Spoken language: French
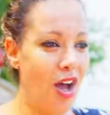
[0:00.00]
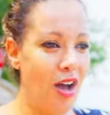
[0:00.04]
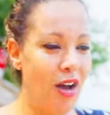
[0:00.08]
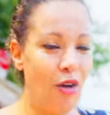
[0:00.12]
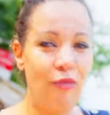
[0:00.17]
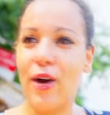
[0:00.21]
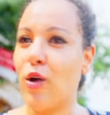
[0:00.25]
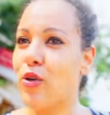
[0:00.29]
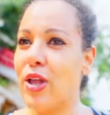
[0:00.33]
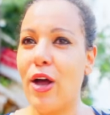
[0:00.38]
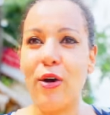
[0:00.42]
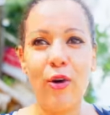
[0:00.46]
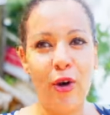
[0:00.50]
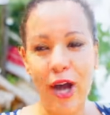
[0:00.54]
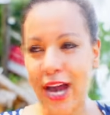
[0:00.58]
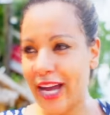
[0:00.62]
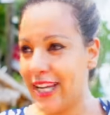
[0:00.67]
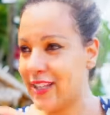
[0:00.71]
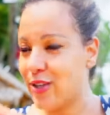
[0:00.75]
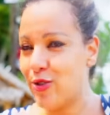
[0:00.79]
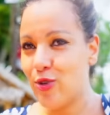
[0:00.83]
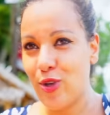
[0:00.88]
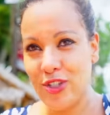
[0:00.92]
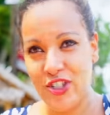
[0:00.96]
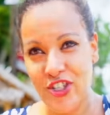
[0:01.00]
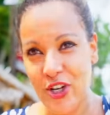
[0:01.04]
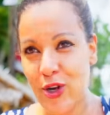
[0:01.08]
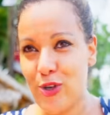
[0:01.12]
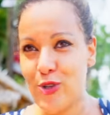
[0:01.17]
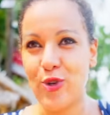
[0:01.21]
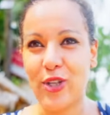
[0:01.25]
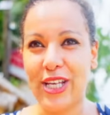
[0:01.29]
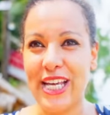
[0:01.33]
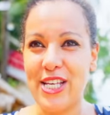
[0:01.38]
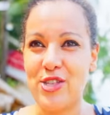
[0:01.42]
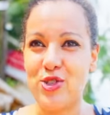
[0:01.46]
Enfin, on a arrêté notre gérance de
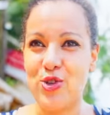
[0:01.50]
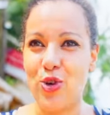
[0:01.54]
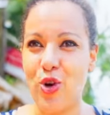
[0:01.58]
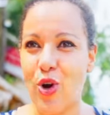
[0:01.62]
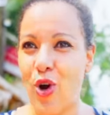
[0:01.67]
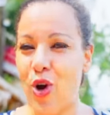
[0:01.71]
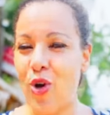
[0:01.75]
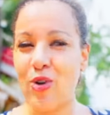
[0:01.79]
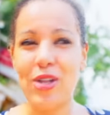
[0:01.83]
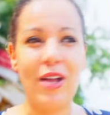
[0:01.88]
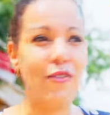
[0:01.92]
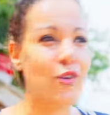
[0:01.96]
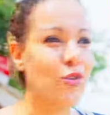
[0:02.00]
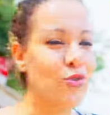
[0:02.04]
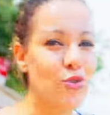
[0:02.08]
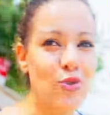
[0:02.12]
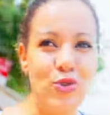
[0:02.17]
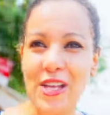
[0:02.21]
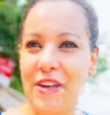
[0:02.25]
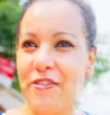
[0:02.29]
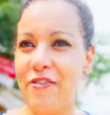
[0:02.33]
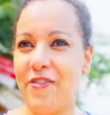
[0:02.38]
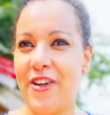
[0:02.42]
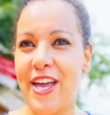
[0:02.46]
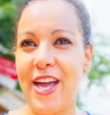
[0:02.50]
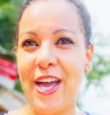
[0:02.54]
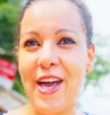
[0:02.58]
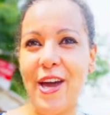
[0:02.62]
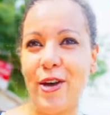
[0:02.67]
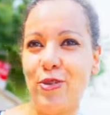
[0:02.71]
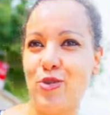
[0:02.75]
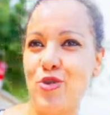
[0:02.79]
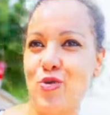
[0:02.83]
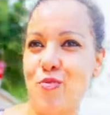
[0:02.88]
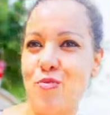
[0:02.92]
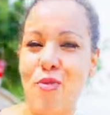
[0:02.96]
notre restaurant, on a vendu nos affaires,
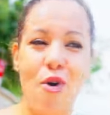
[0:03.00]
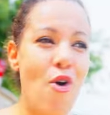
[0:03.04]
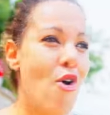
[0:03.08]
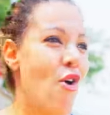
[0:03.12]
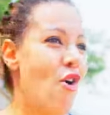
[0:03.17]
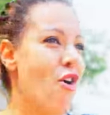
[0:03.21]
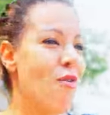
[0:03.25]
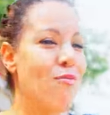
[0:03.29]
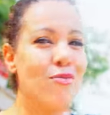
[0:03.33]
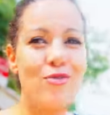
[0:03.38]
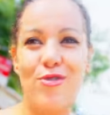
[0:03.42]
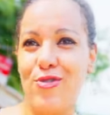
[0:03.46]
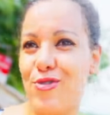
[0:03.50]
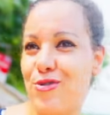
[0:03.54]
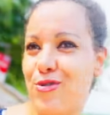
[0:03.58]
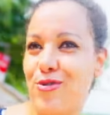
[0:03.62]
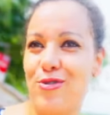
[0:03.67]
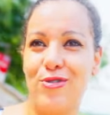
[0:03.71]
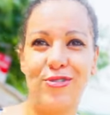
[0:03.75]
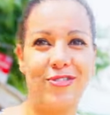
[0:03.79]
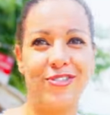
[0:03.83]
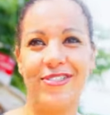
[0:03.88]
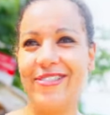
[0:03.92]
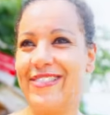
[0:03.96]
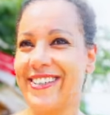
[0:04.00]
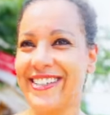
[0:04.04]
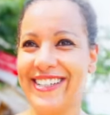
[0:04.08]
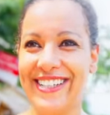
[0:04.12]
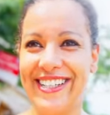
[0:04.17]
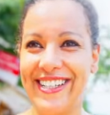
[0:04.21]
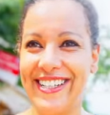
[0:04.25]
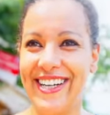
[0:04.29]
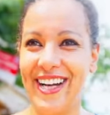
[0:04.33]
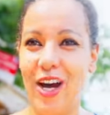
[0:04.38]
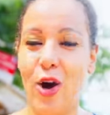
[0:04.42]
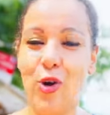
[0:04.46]
nos meubles. D'accord.
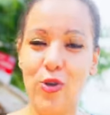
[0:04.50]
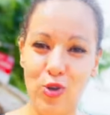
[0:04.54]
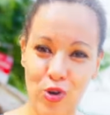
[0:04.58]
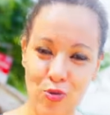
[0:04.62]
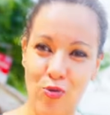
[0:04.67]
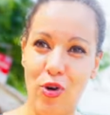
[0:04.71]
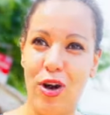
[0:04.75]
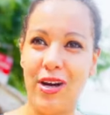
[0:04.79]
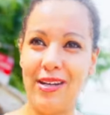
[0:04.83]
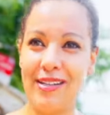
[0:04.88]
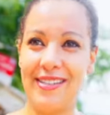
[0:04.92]
En deux mois.